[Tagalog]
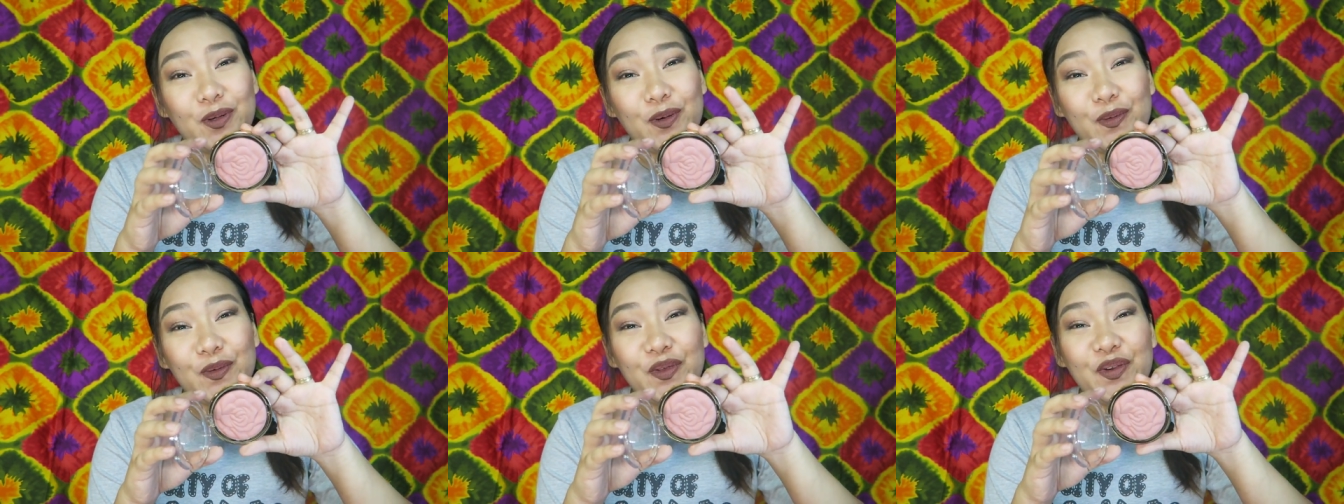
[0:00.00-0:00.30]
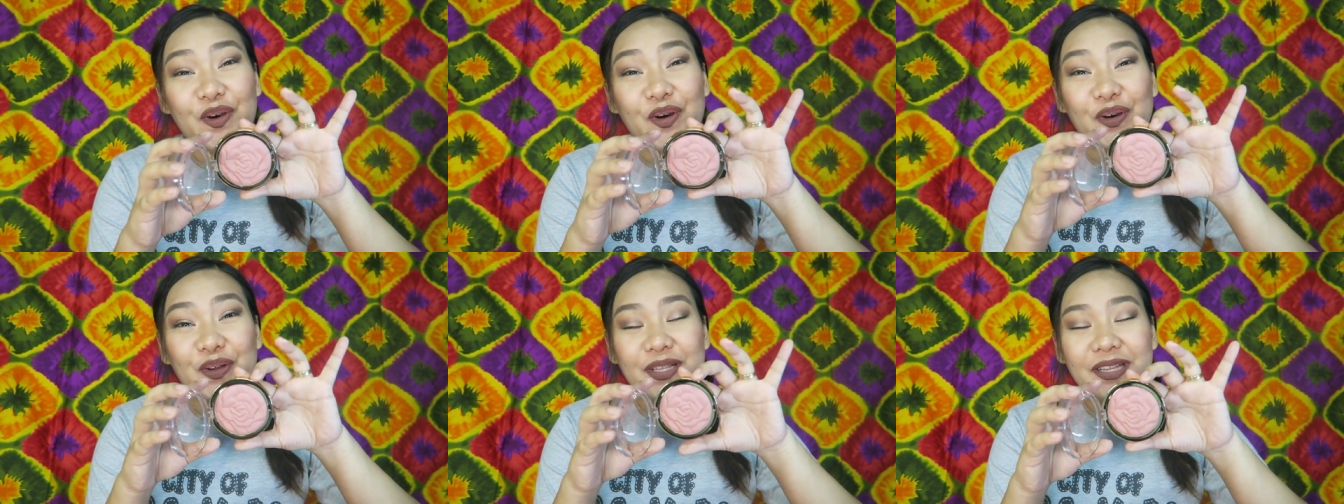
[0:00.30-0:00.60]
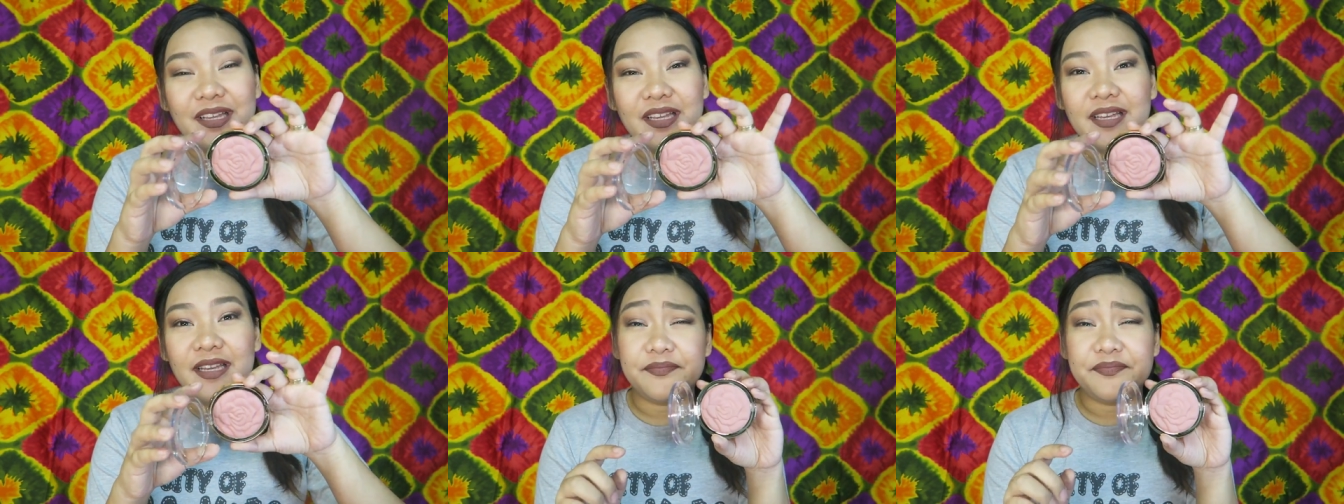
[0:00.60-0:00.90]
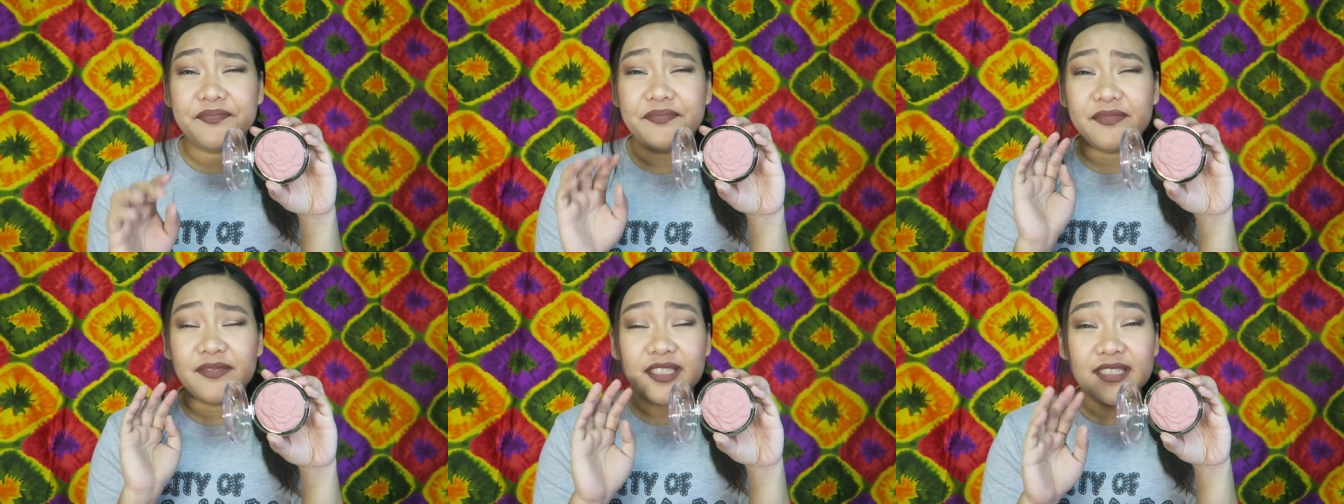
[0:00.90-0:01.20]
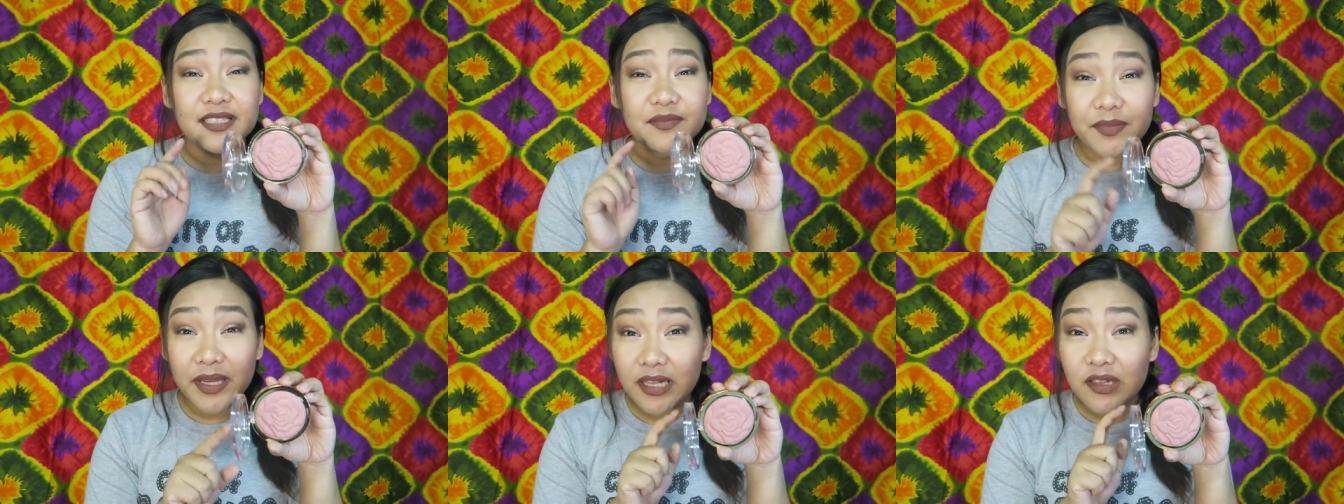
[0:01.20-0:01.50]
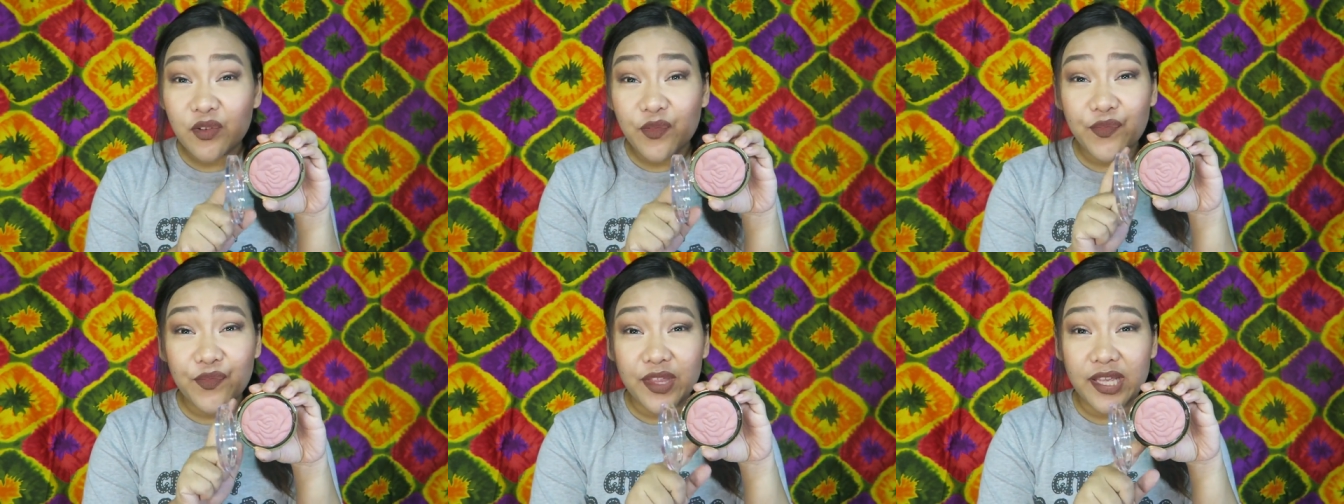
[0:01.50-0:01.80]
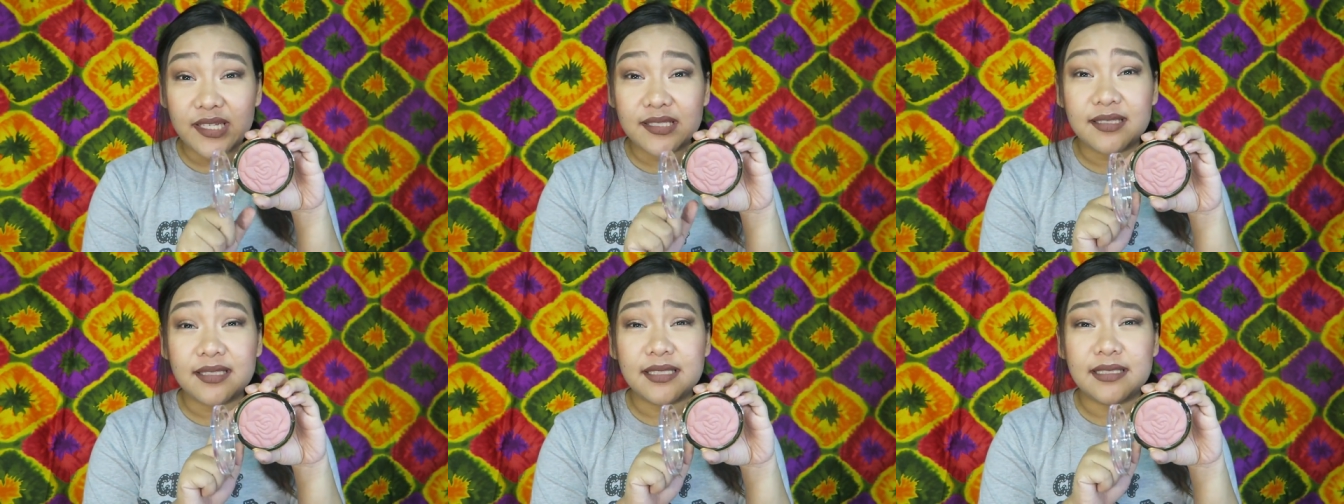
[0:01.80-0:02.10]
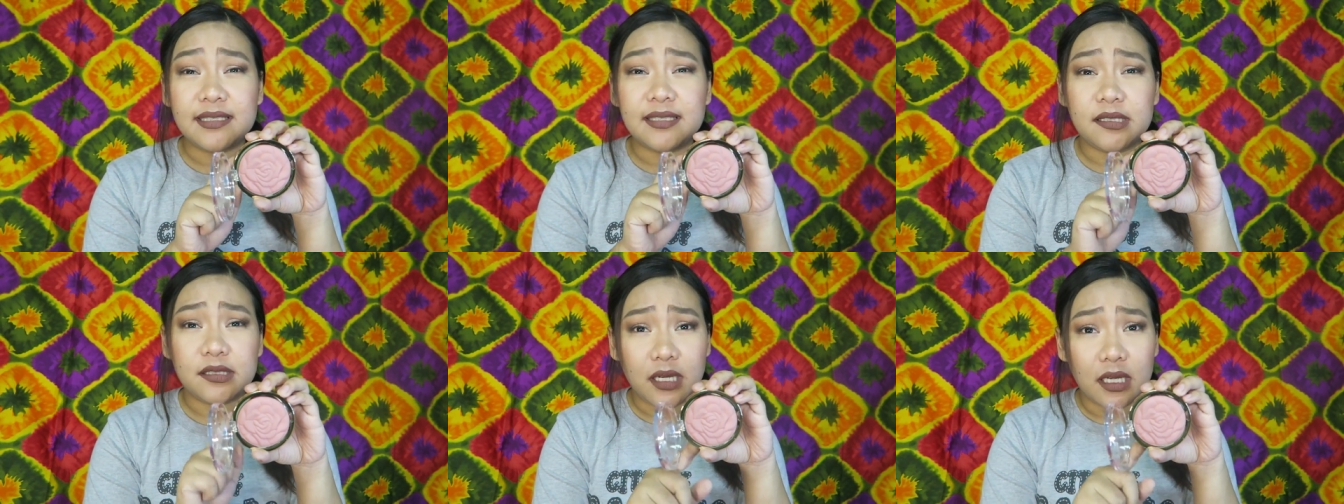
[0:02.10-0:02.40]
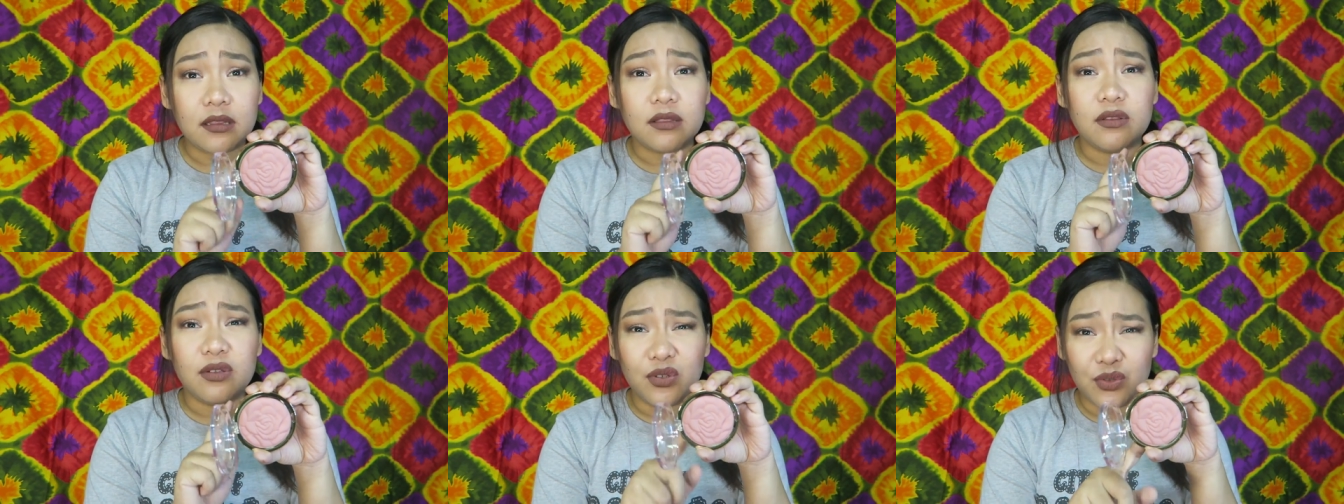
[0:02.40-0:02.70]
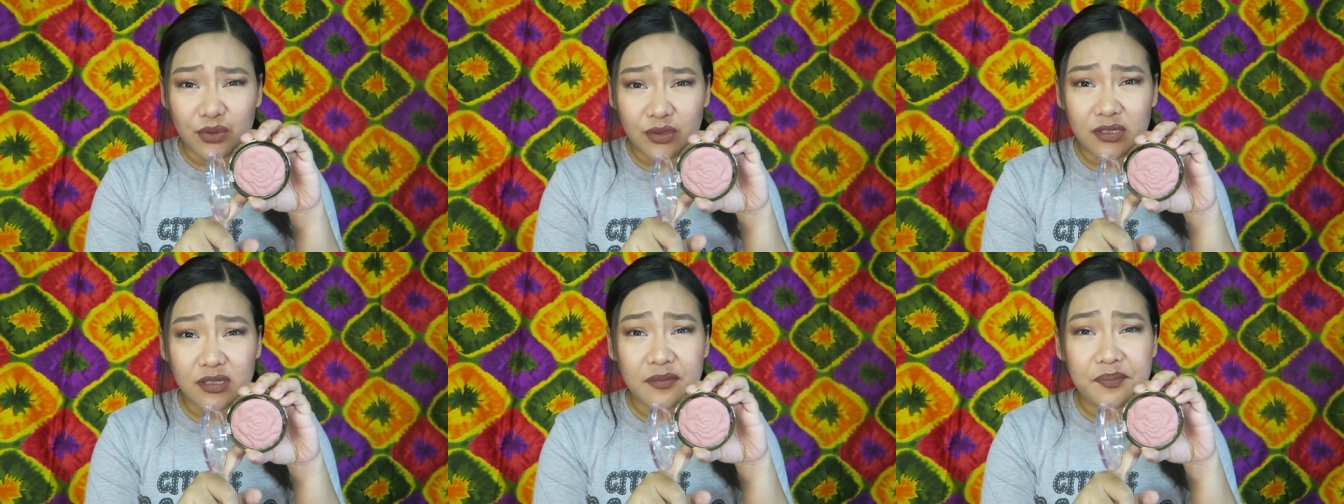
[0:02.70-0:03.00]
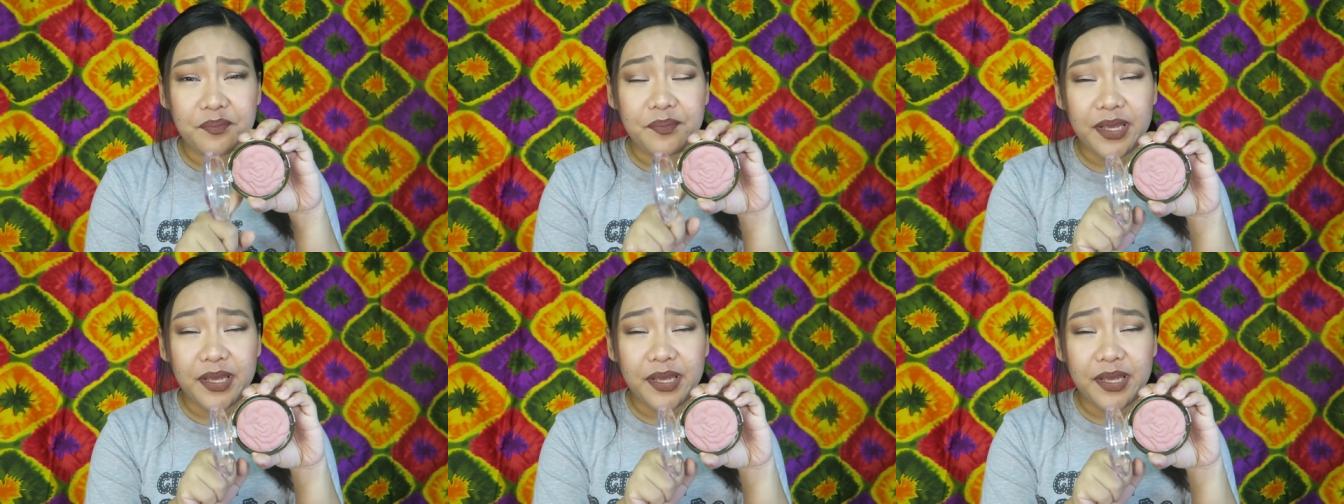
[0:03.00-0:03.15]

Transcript: So, yun. The smell of this is not good.